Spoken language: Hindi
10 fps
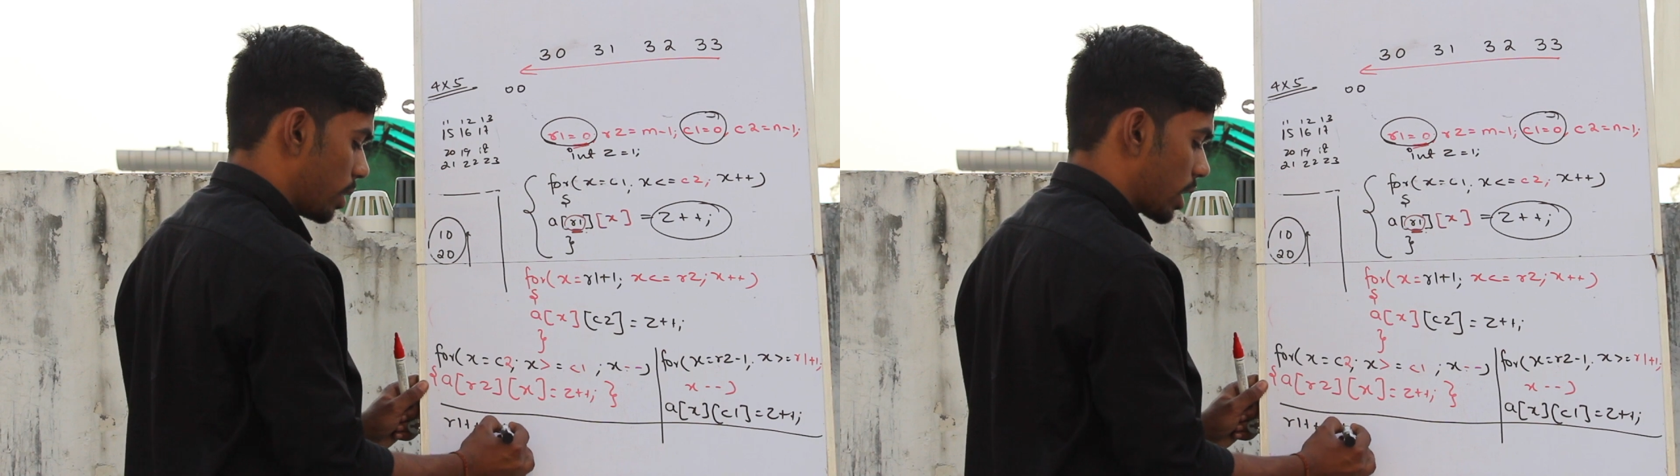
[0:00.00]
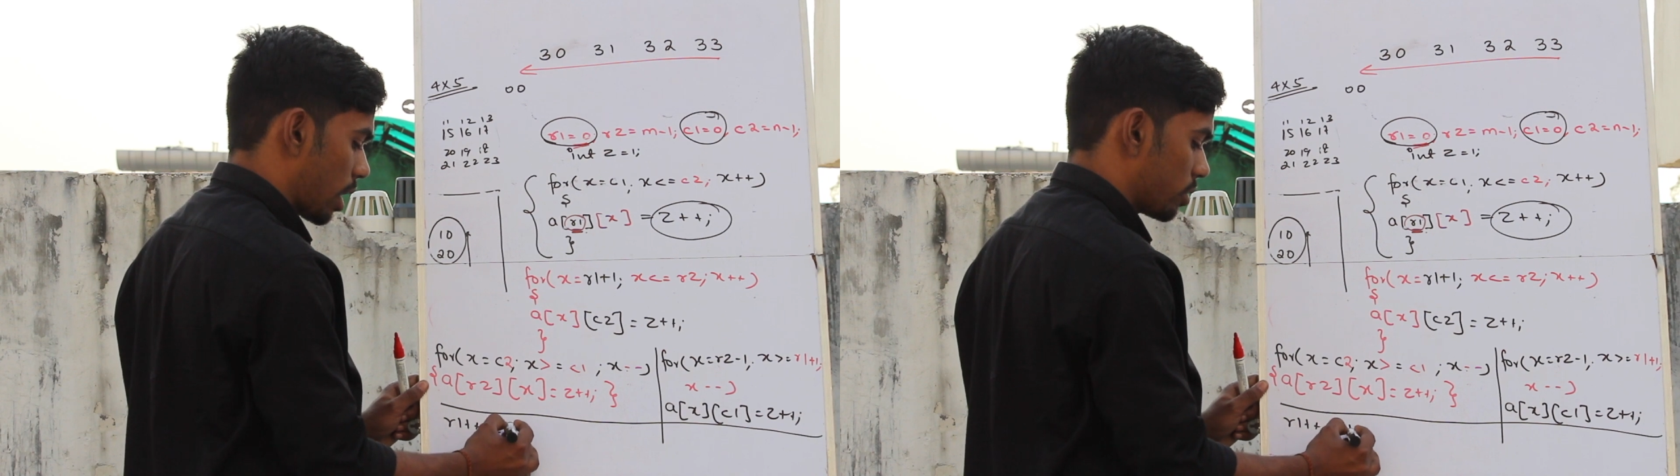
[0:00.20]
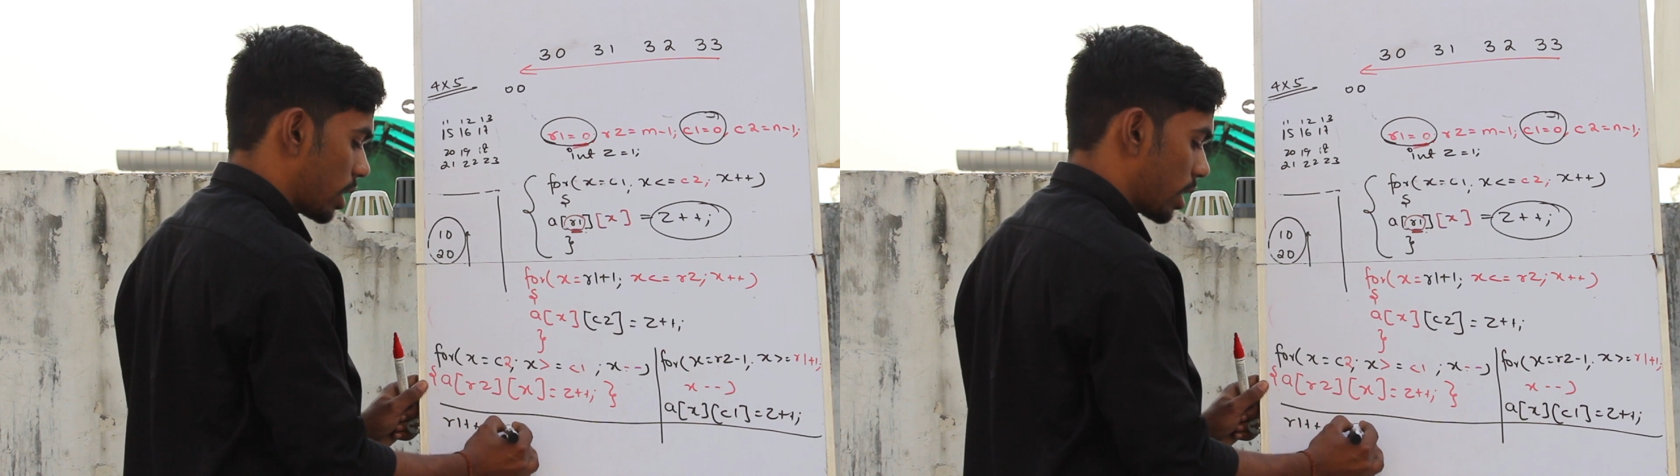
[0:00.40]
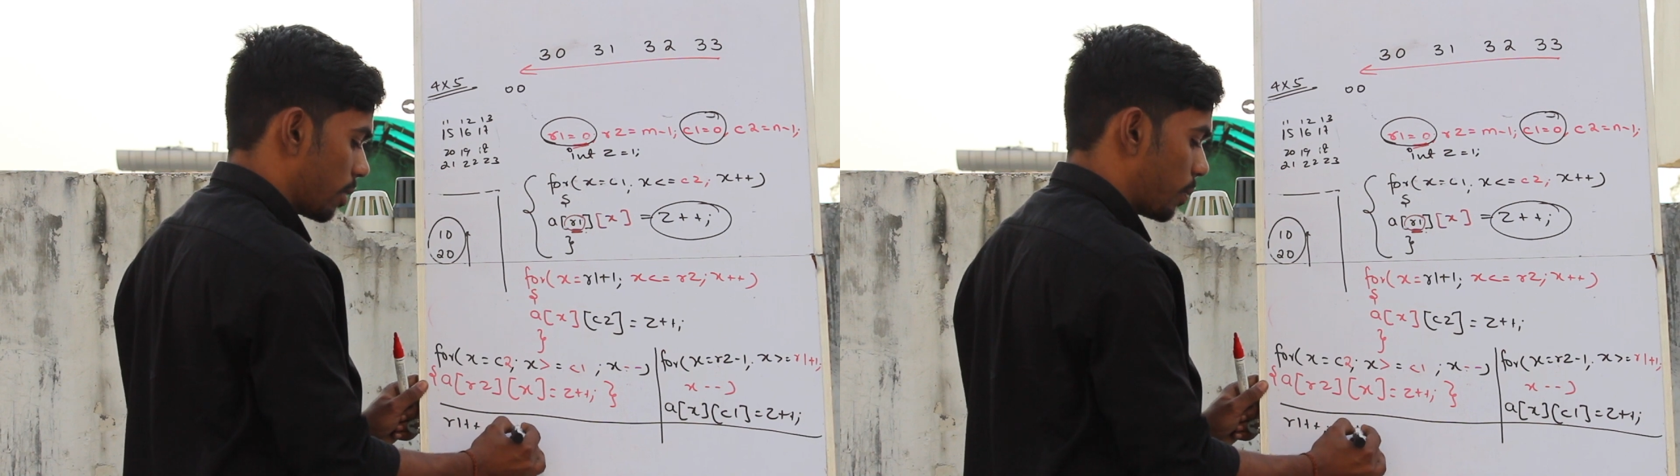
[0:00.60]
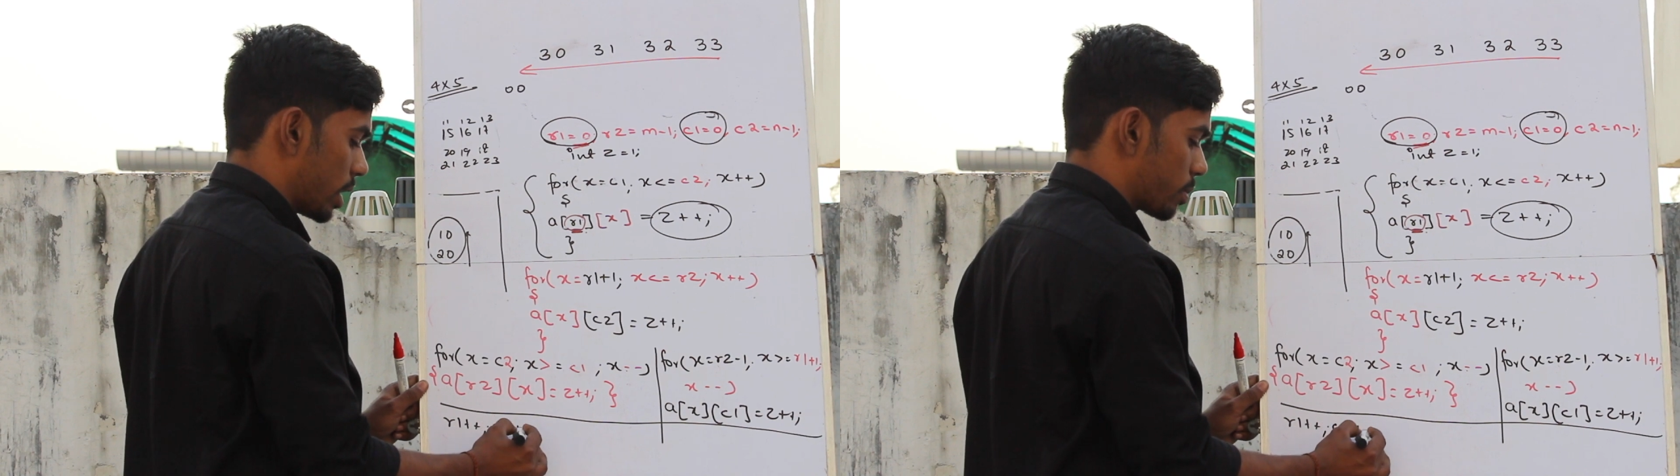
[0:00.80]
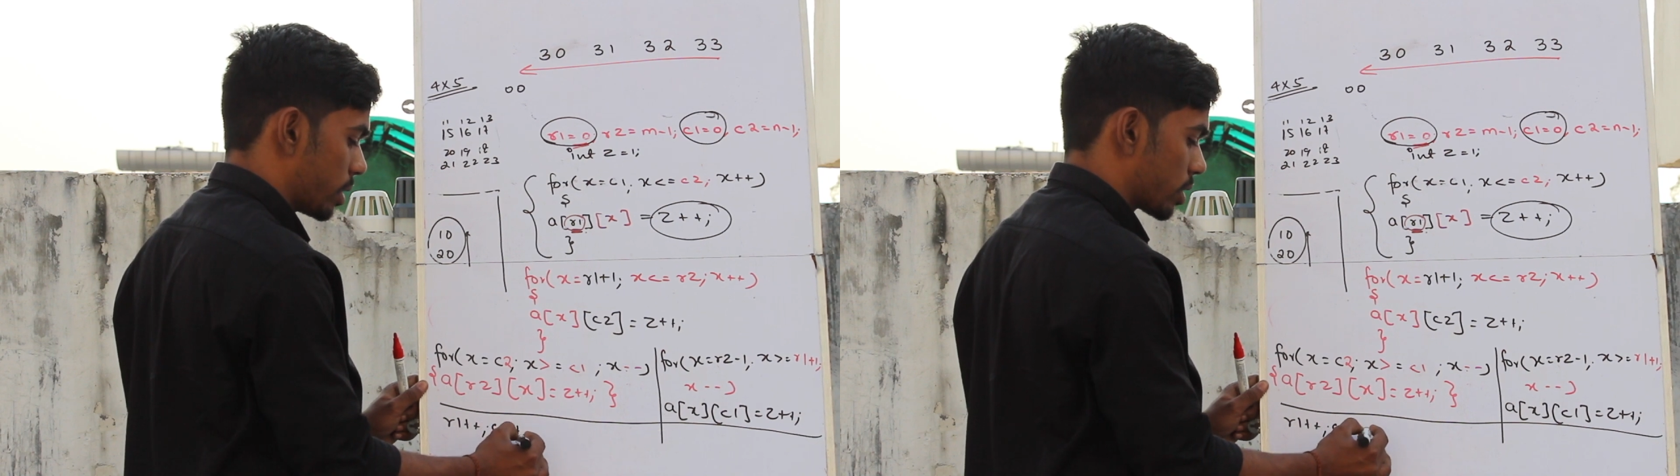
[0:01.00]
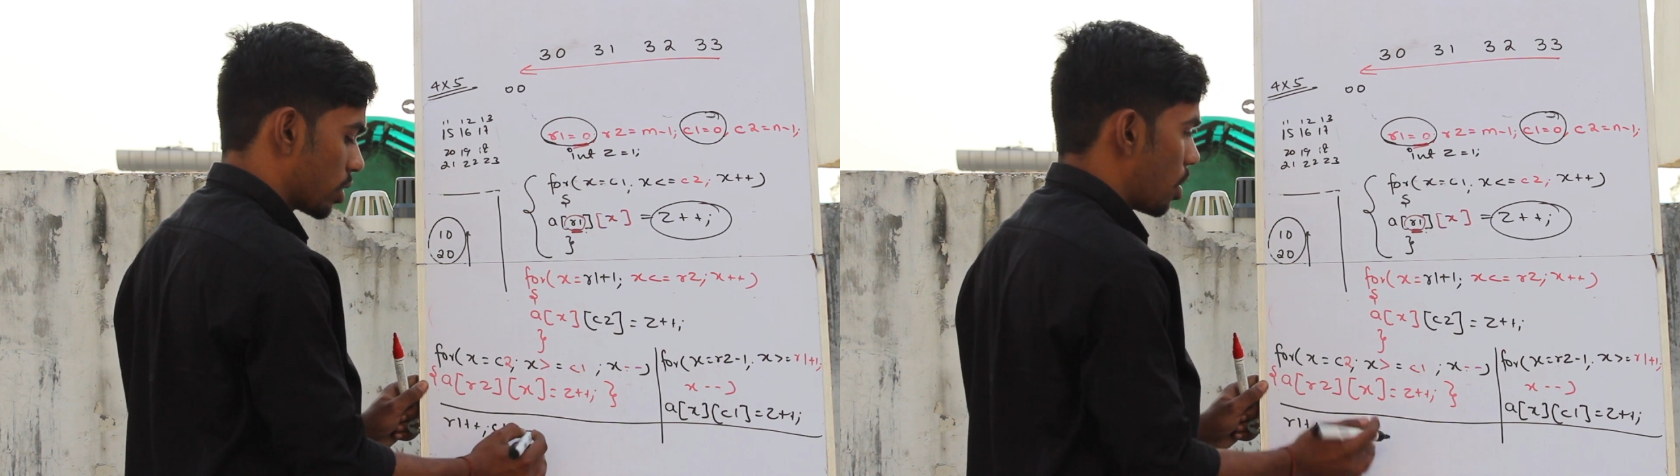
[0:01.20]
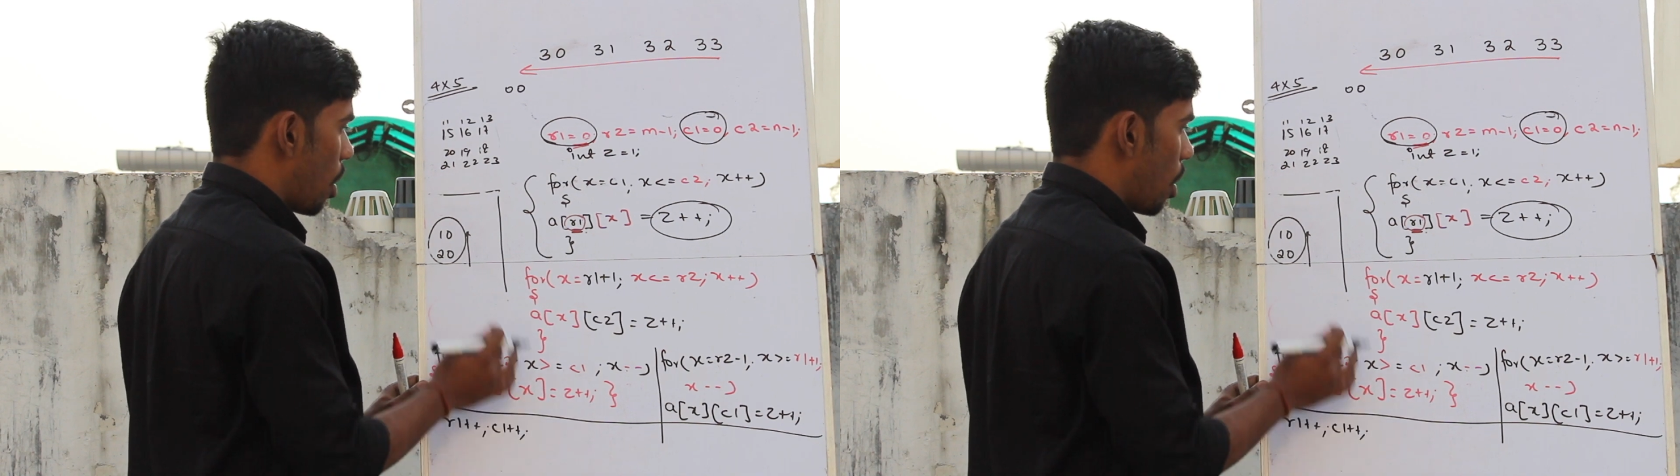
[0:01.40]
भी क्या हो जाएगा प्लस प्लस